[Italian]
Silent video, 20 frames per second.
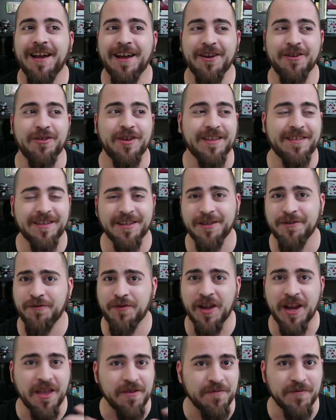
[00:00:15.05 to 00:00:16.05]
hanno iniziato a
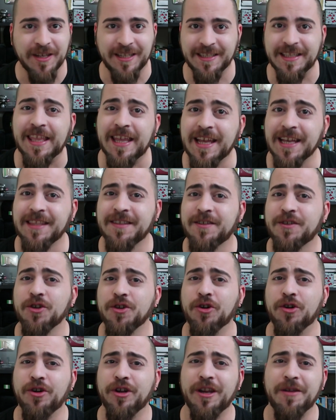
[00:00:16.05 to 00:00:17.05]
fare
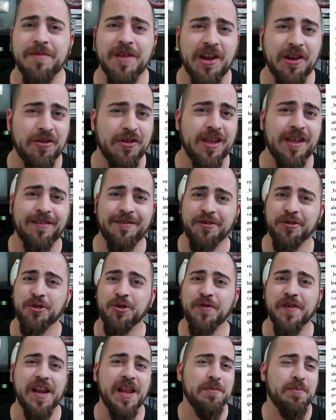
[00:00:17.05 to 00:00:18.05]
investigazioni, mi hanno chiesto
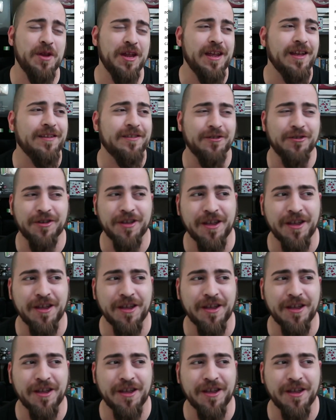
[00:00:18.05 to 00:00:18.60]
dove l'hai preso,